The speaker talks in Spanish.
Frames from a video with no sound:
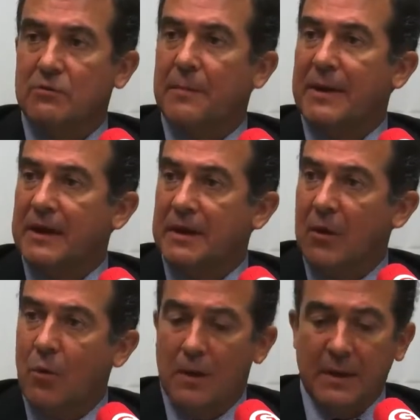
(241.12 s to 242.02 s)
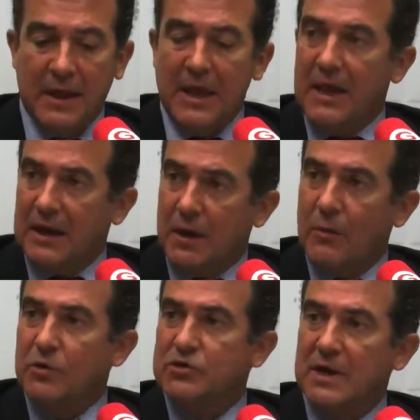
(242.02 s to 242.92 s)
hay una página web en la
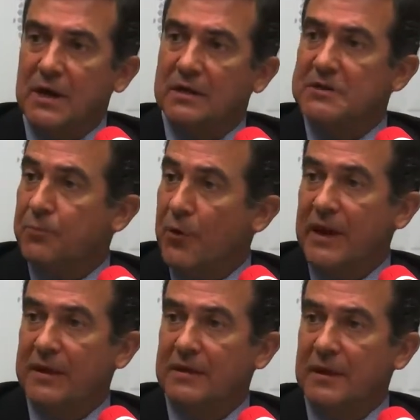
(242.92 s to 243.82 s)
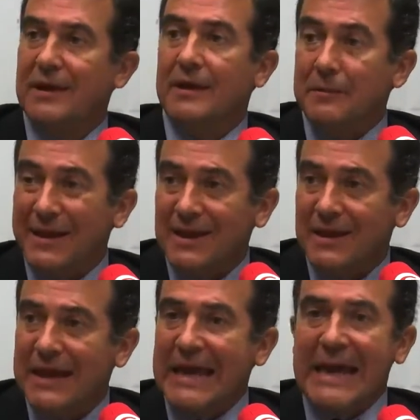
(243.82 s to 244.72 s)
cual los clientes pueden hacer y ver
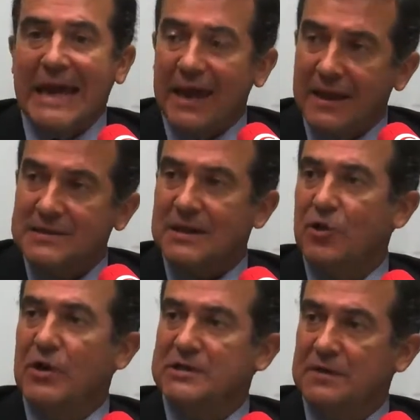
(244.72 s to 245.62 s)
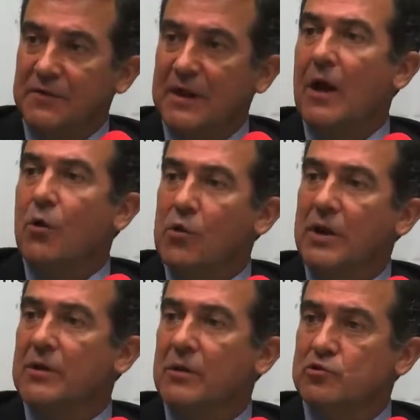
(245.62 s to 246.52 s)
qué es lo que significa un
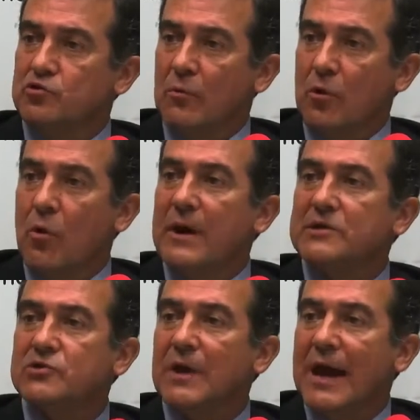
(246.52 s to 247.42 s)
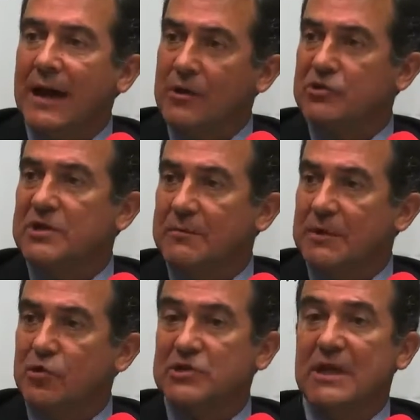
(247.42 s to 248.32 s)
crédito al consumo, cuáles son aquellos
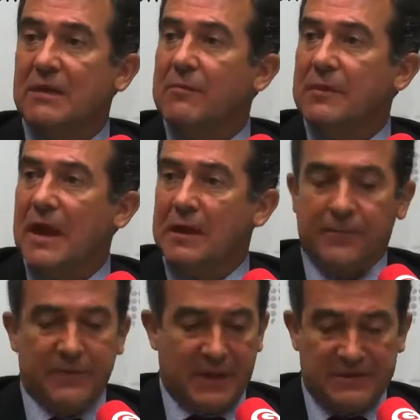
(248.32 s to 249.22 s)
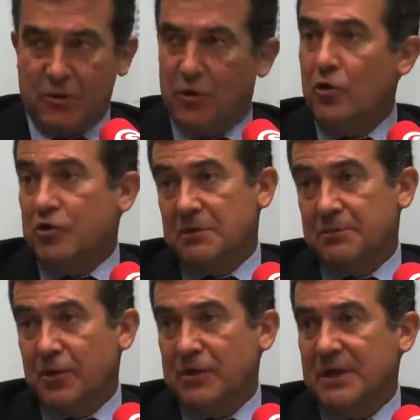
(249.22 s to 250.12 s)
elementos que deben mirar, desde luego los
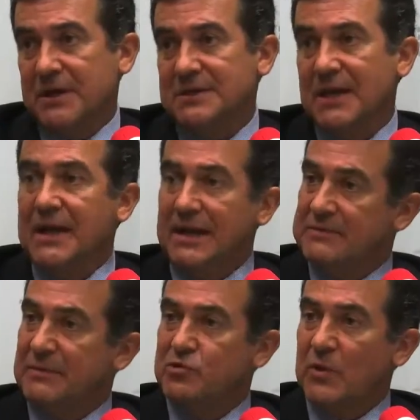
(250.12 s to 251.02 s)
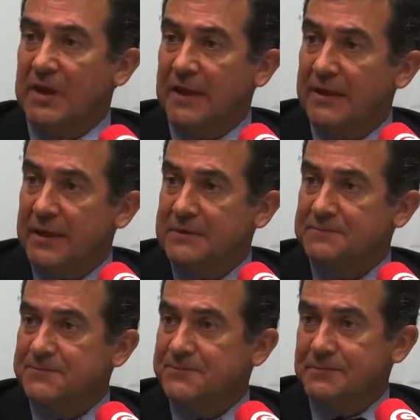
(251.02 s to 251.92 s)
importes, las mensualidades.
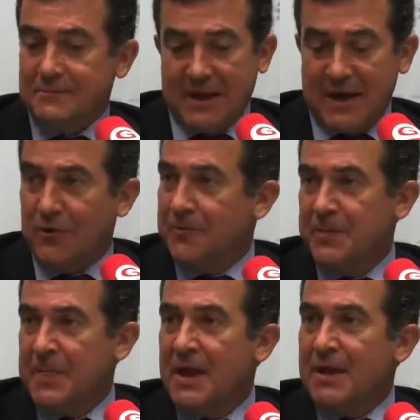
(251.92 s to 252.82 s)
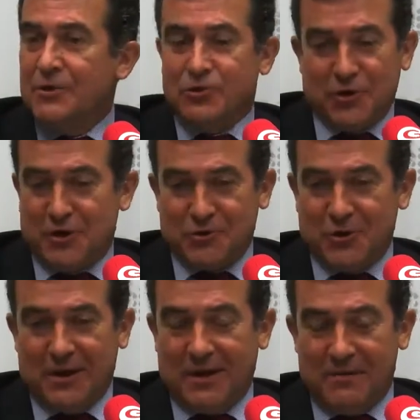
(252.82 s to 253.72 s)
¿Cuáles son? Ya estamos. Son,
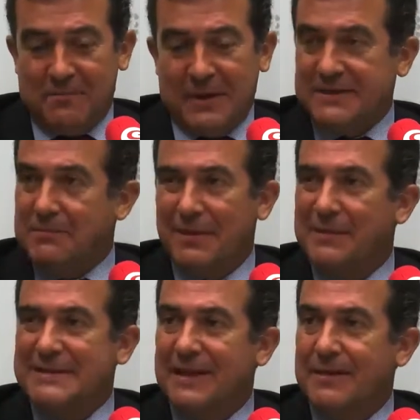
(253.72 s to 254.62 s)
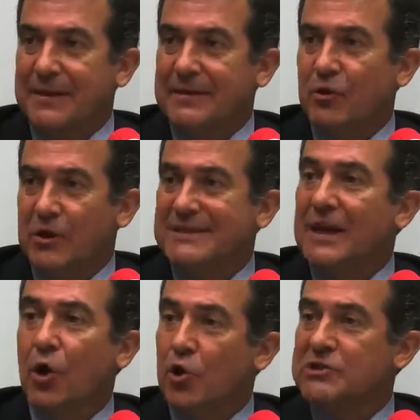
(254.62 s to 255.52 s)
eh, ver, básicamente lo que
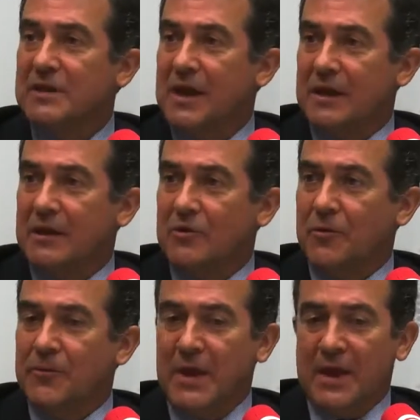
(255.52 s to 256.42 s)
es el coste del crédito.